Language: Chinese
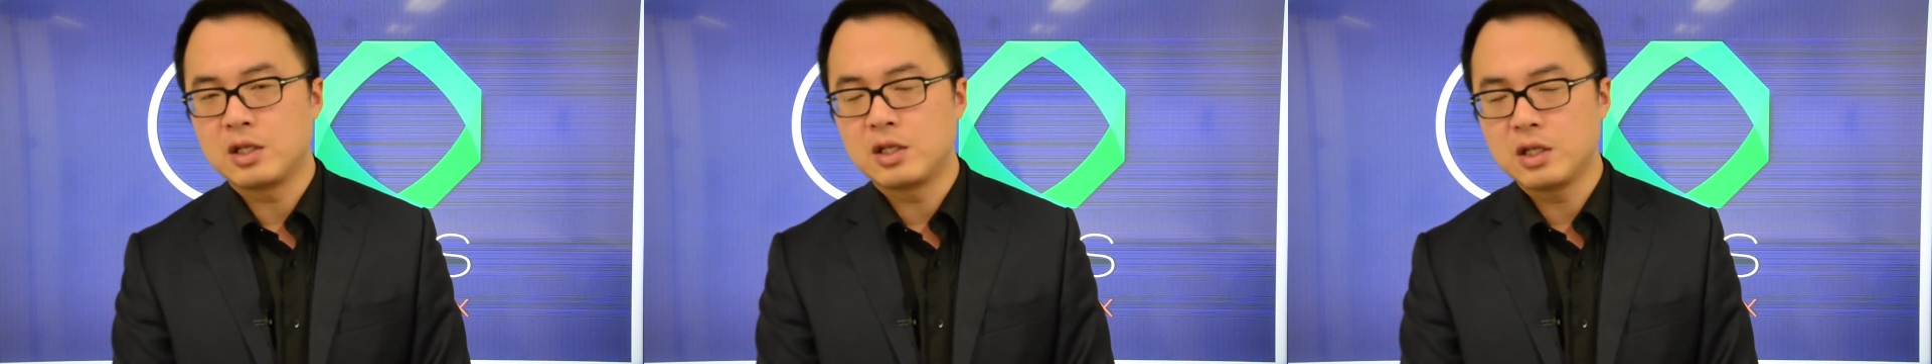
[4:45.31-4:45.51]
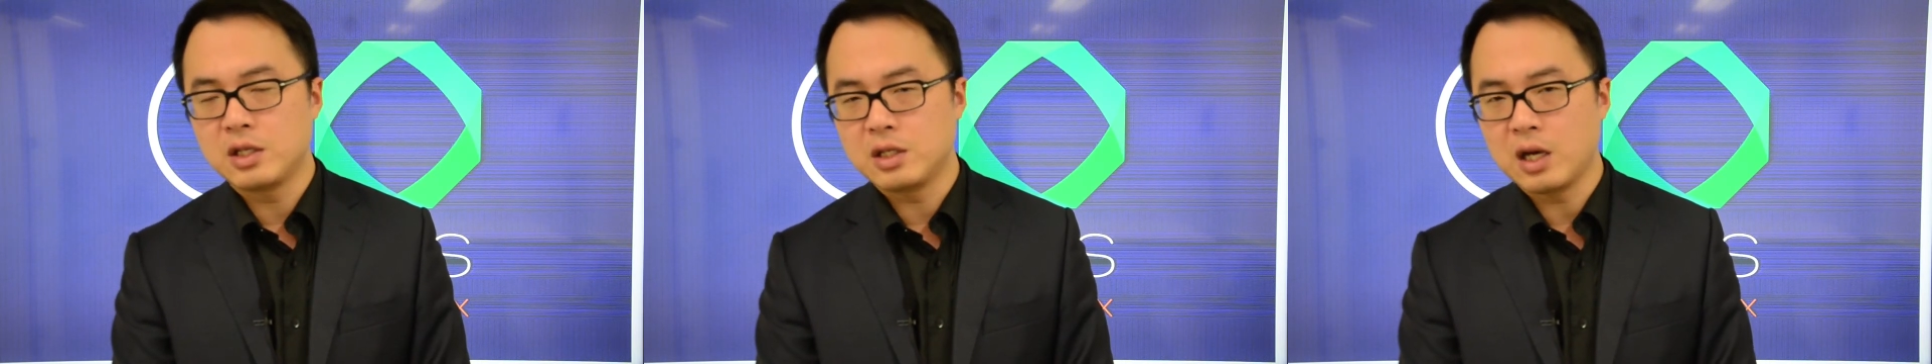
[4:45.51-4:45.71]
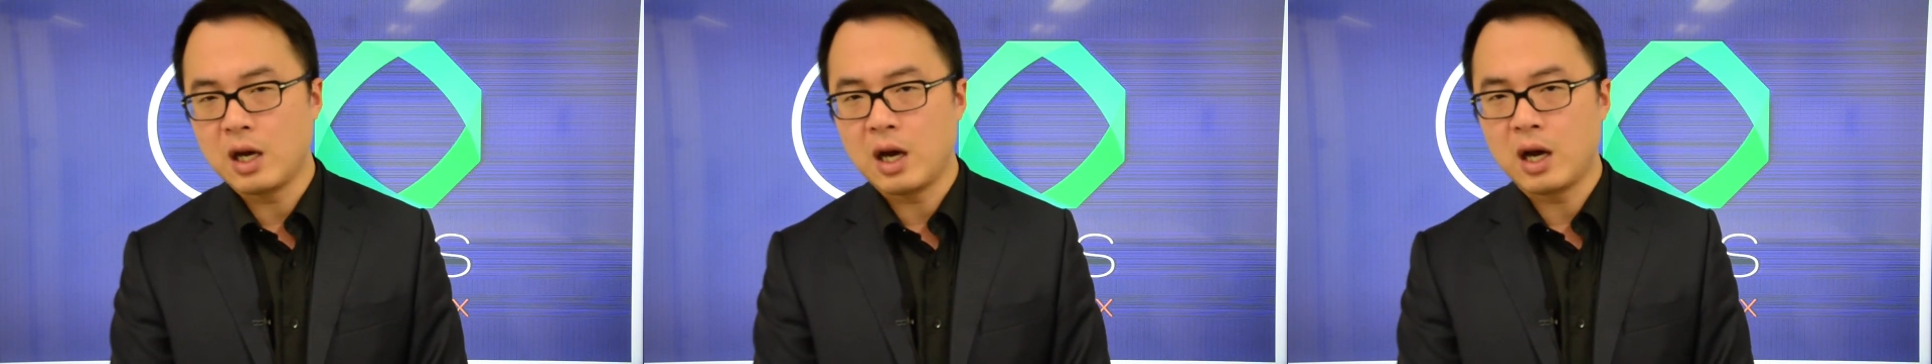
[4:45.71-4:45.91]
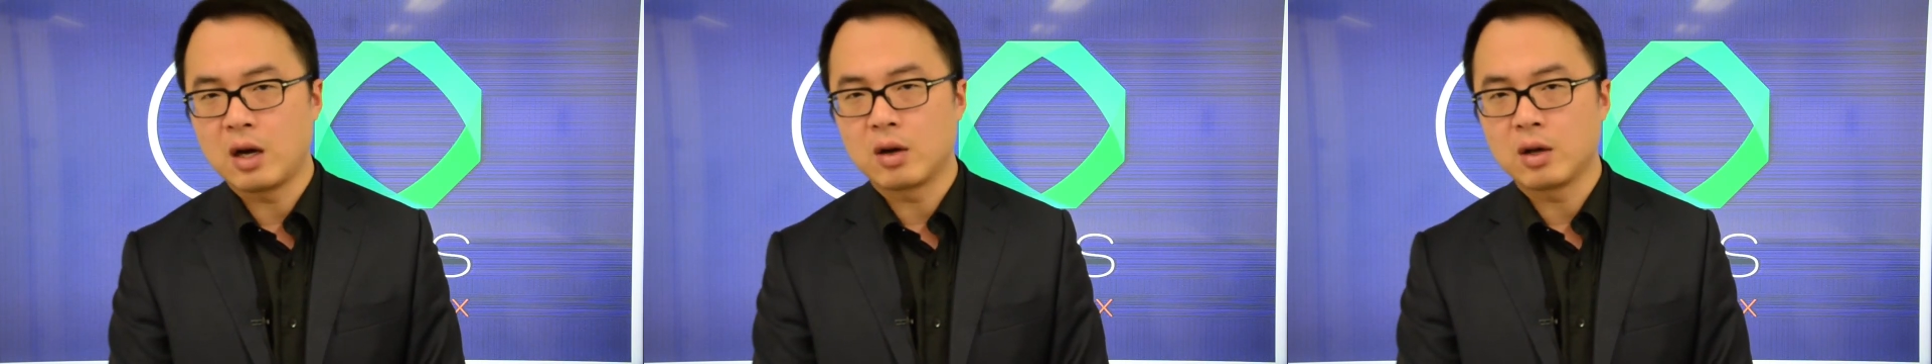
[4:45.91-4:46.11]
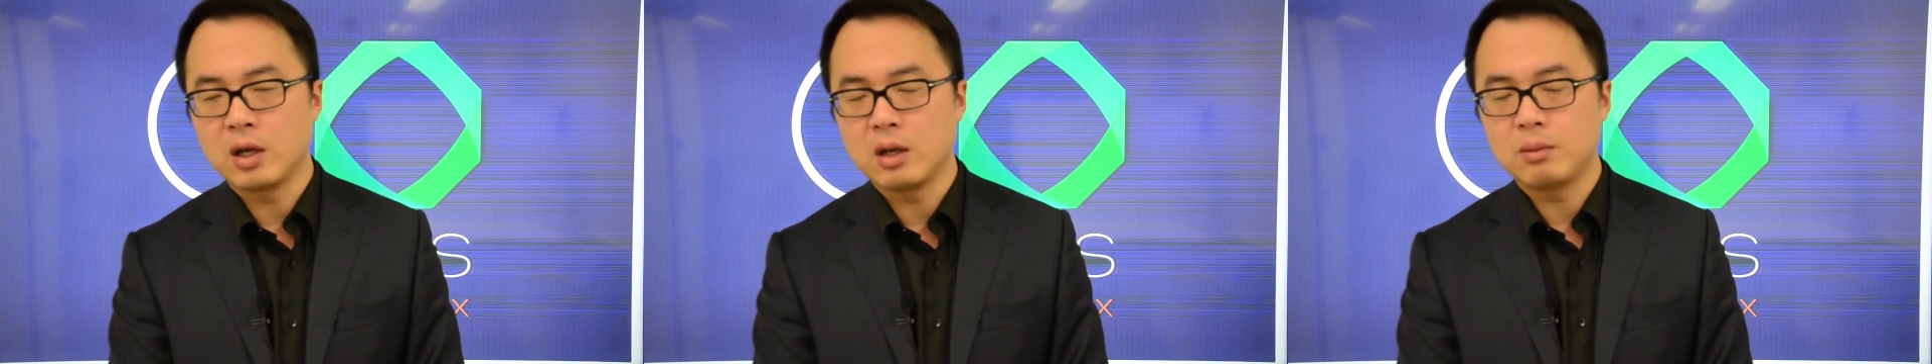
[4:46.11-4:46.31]
你经济
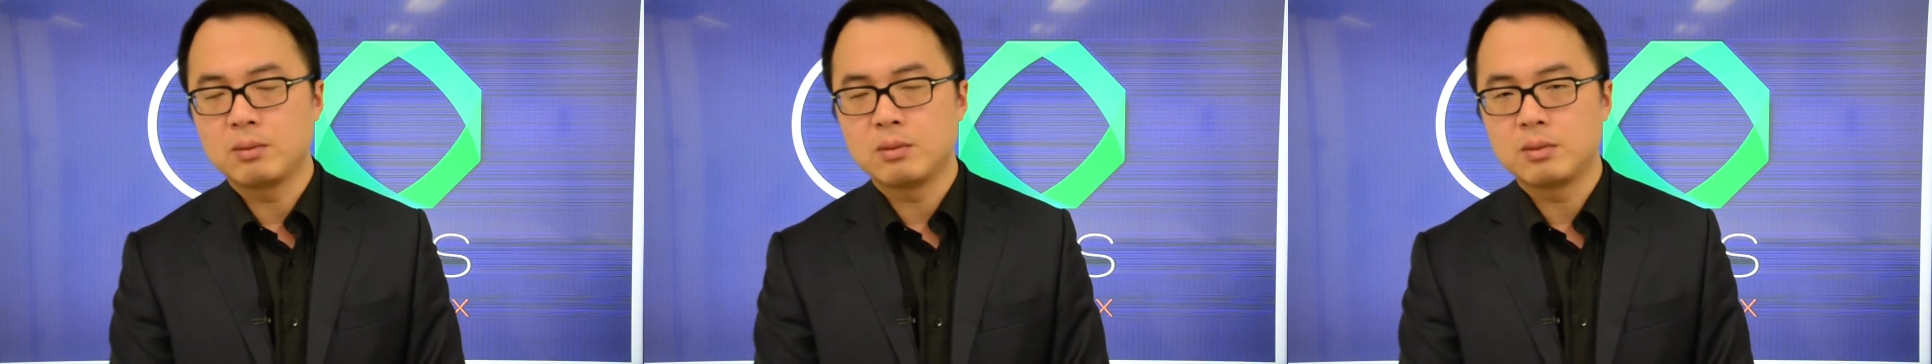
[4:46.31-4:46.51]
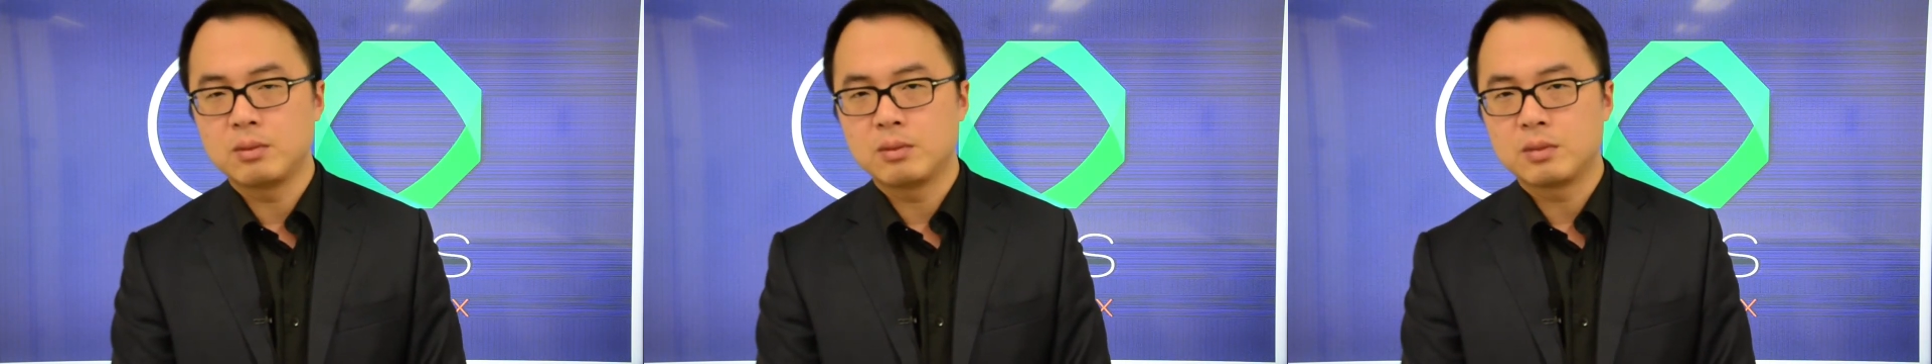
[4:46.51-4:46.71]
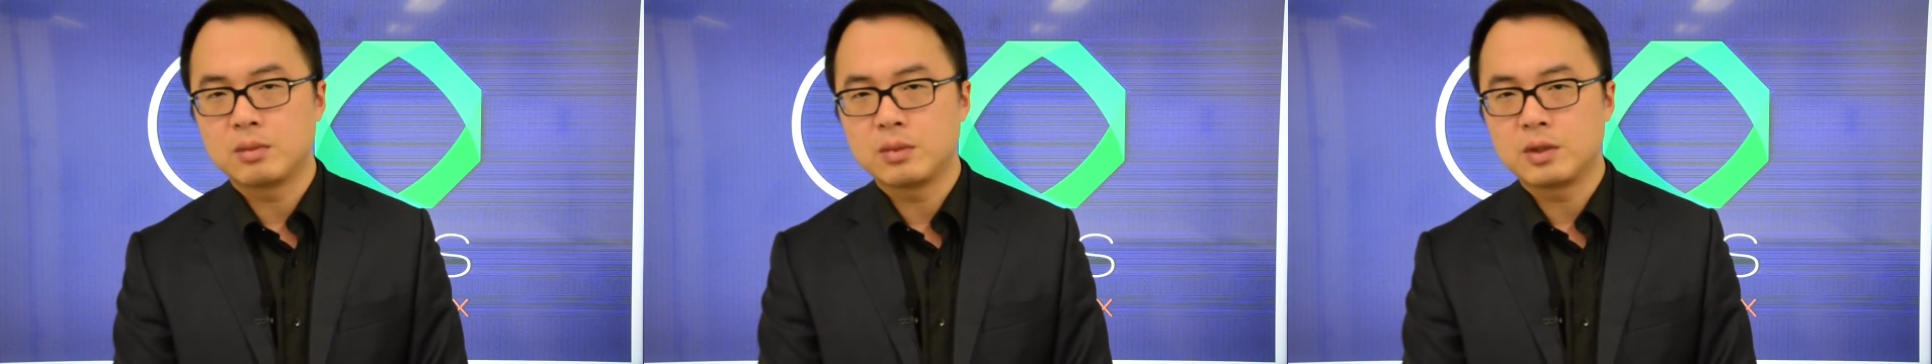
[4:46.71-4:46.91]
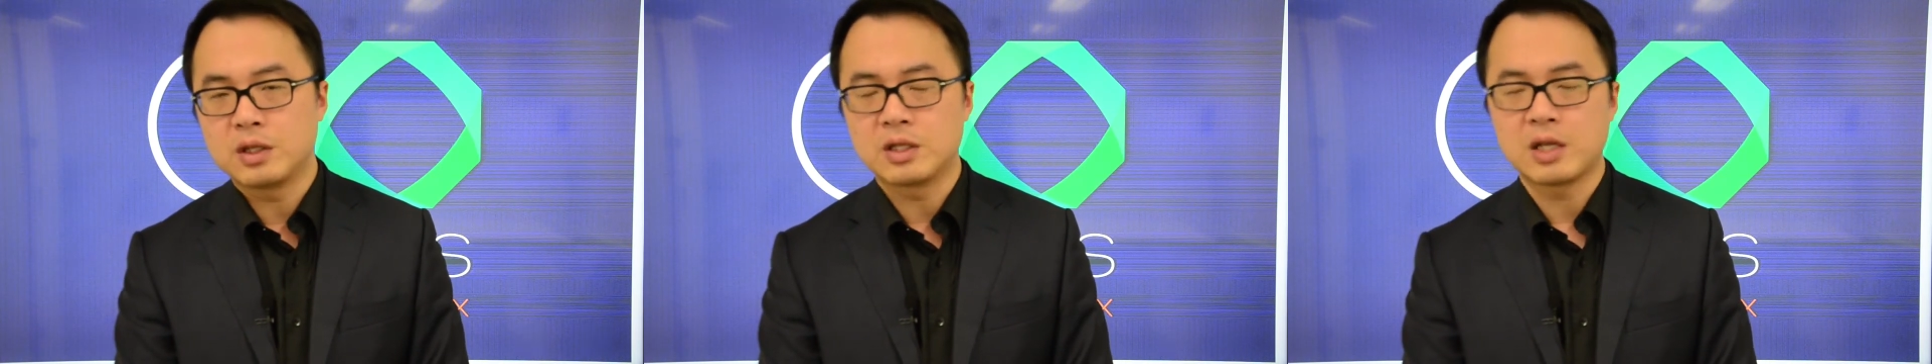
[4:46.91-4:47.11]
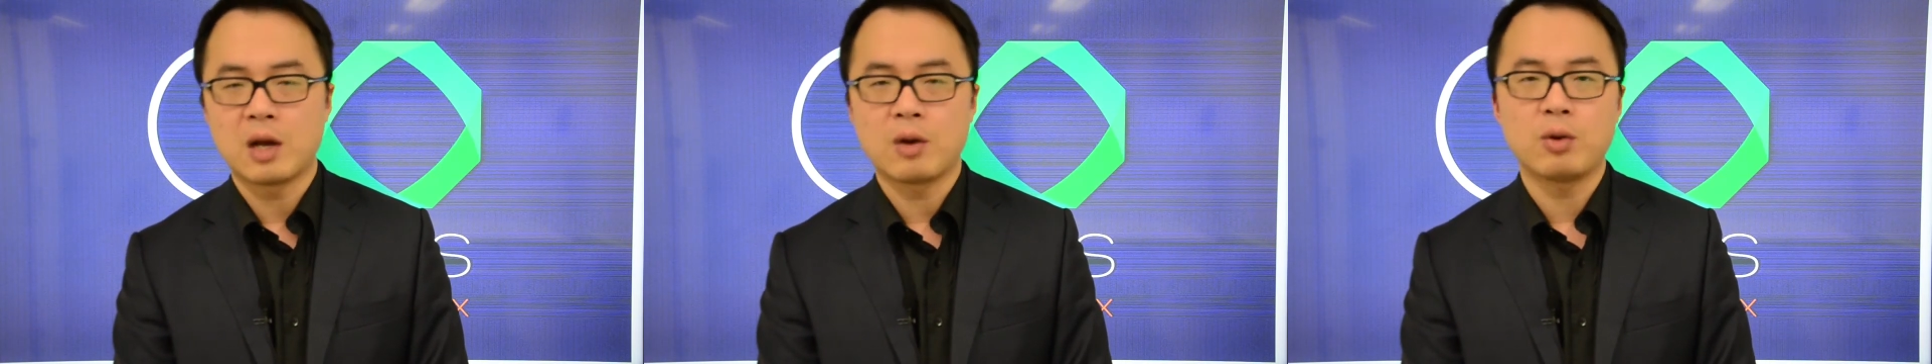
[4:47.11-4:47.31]
好了，
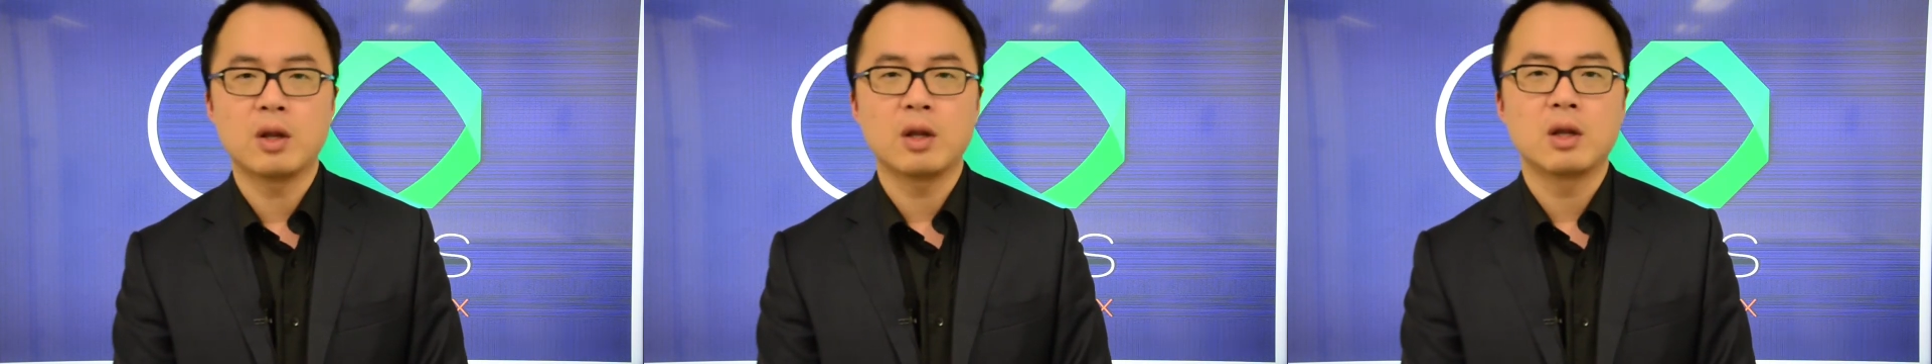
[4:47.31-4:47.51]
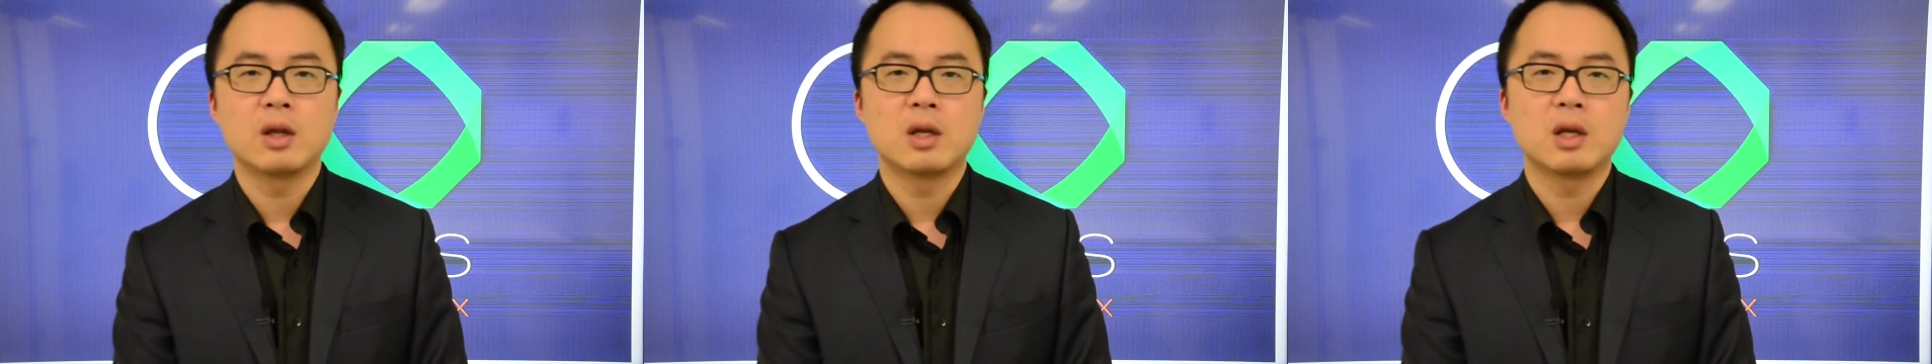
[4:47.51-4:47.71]
你才会。